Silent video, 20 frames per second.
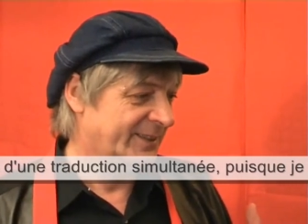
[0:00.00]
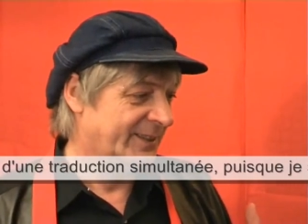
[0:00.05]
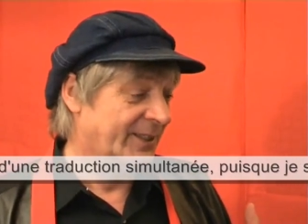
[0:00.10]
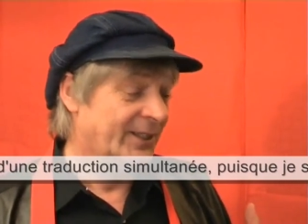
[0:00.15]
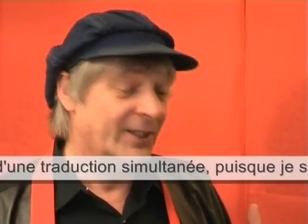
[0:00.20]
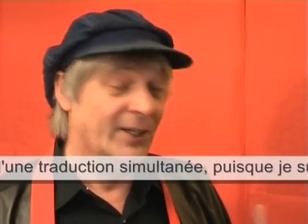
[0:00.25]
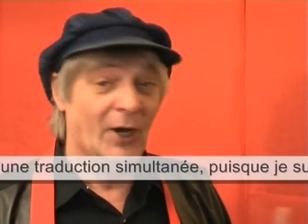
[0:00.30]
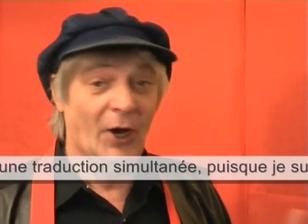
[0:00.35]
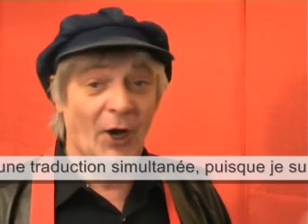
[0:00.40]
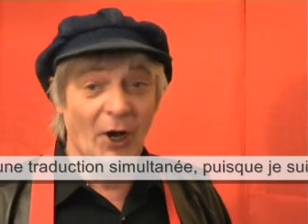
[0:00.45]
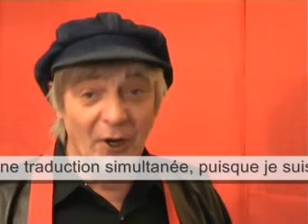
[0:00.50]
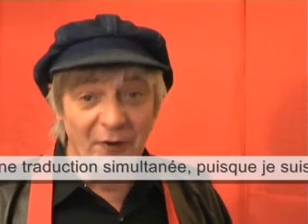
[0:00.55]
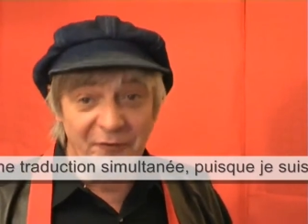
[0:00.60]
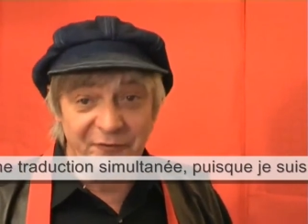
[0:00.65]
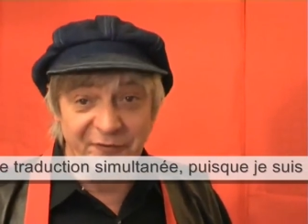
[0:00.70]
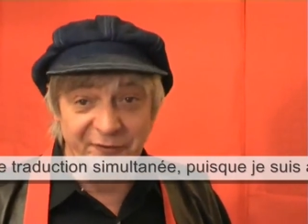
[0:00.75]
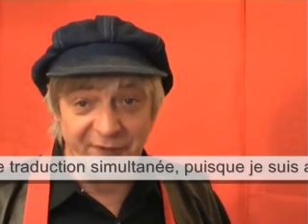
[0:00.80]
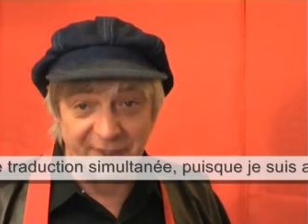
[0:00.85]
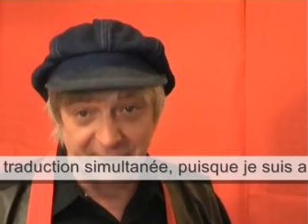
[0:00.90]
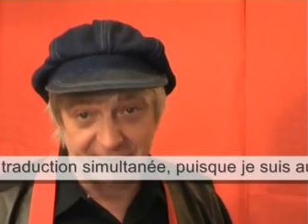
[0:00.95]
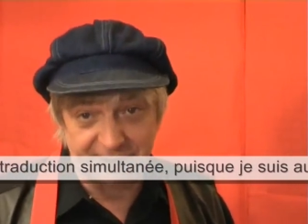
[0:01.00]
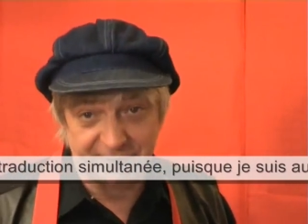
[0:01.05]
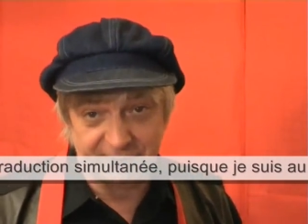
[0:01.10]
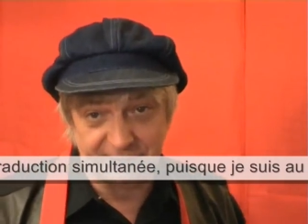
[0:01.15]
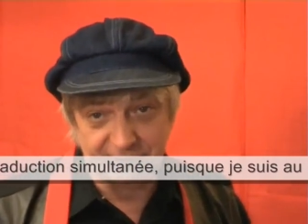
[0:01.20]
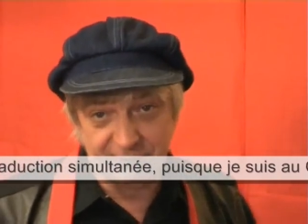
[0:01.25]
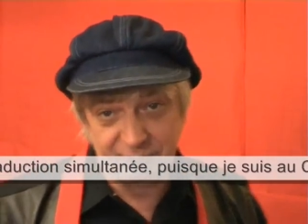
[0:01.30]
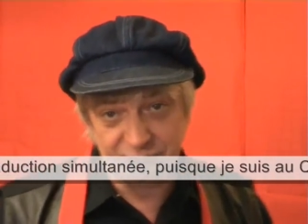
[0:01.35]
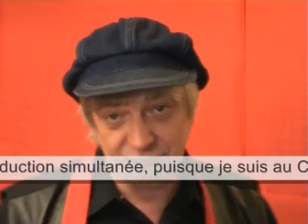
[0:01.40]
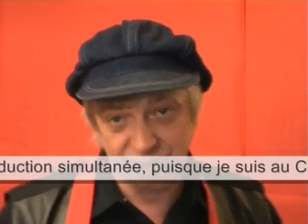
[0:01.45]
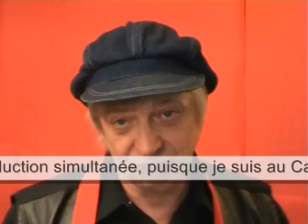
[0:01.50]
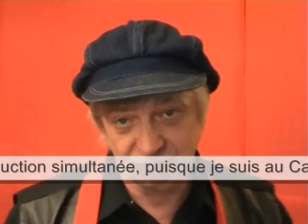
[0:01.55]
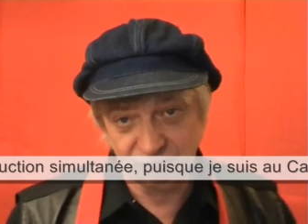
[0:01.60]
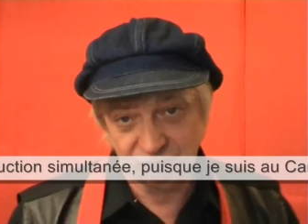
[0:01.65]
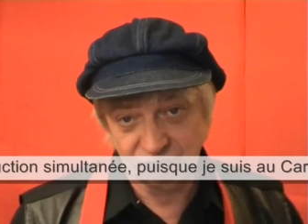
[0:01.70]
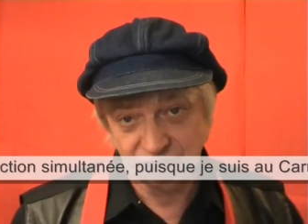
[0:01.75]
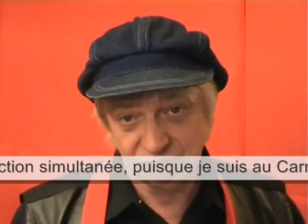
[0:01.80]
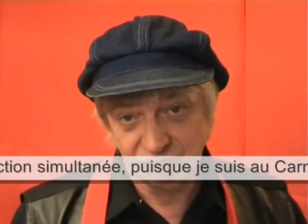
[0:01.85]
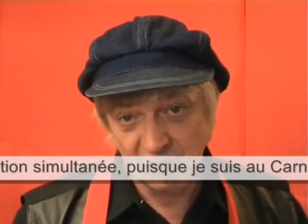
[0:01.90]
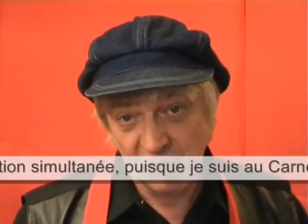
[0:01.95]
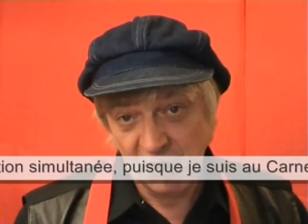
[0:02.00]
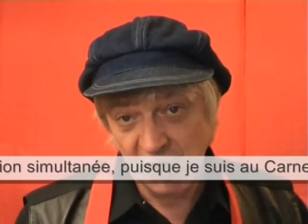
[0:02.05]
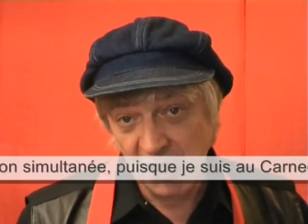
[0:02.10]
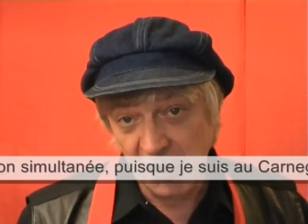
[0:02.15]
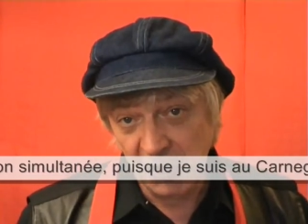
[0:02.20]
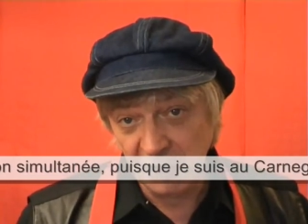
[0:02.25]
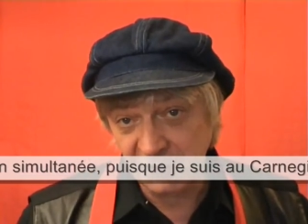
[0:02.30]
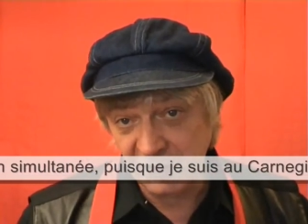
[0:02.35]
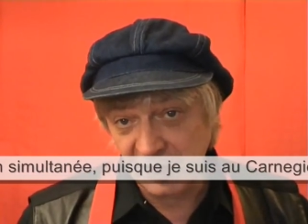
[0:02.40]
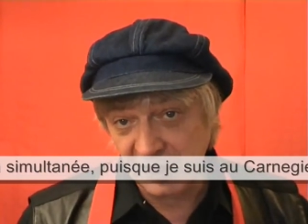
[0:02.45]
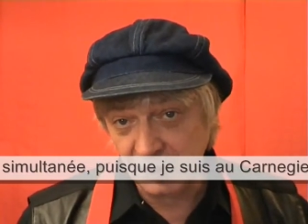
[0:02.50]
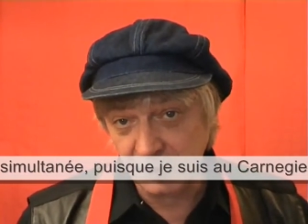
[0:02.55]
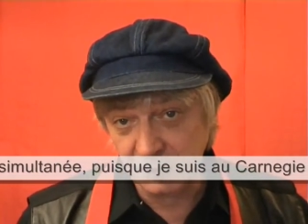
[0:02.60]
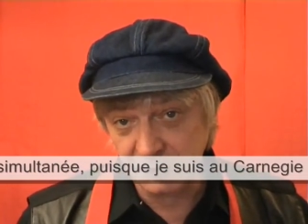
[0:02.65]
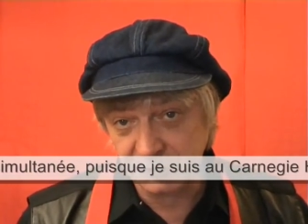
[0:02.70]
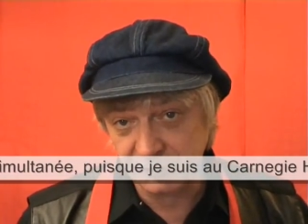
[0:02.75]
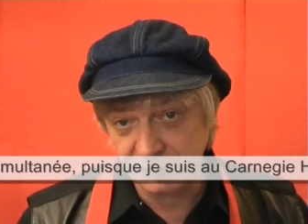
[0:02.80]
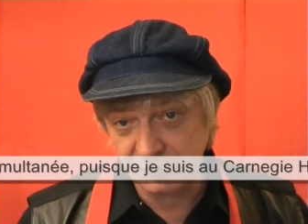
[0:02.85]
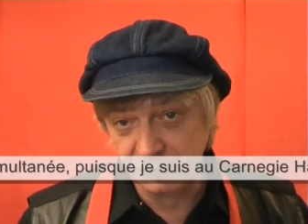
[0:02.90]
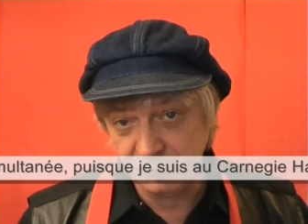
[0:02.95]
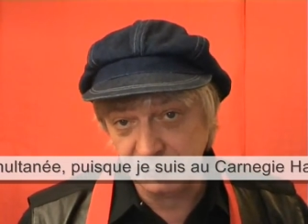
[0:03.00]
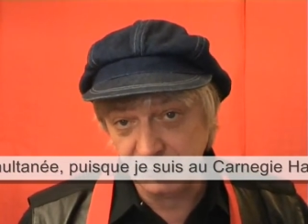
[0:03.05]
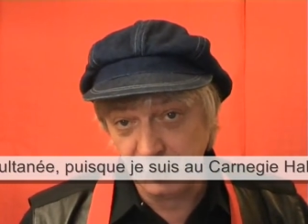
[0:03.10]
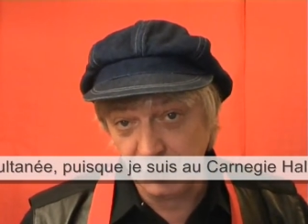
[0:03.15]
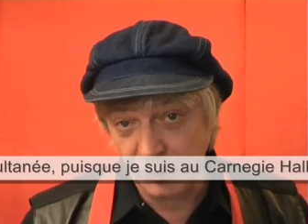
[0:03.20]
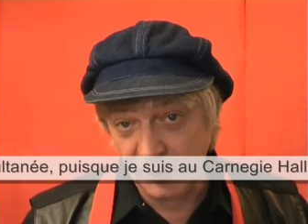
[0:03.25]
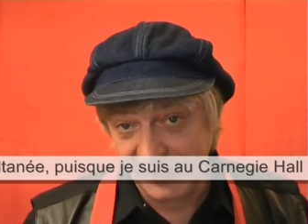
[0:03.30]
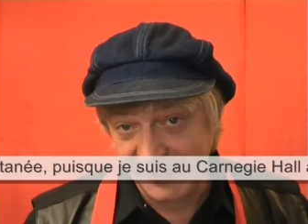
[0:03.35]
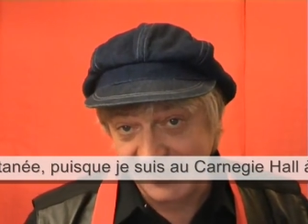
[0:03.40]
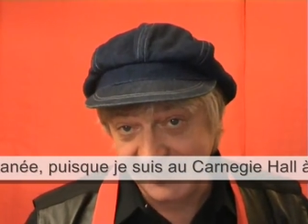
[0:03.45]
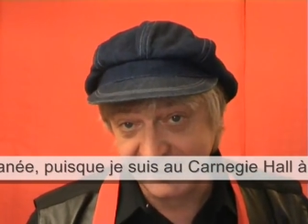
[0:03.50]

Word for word: il y vaut un ouge noir, et Schrenard n'est point biette.